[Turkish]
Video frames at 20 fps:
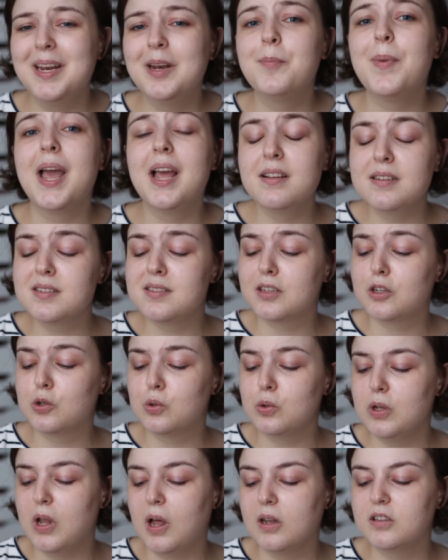benim en sık
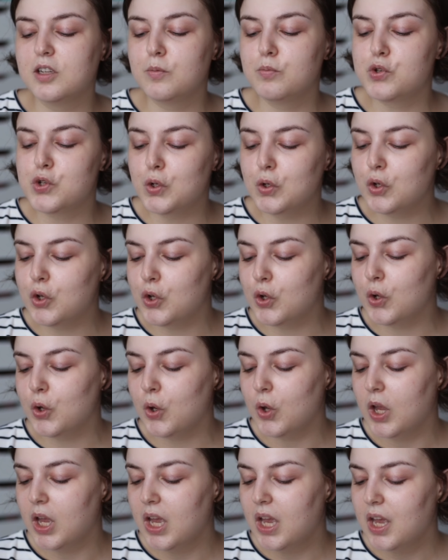kullandığım çünkü
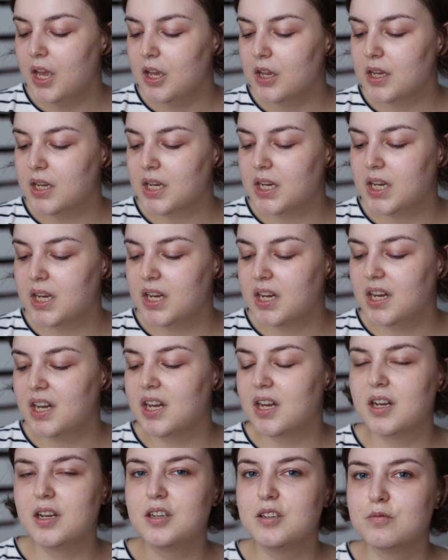aa,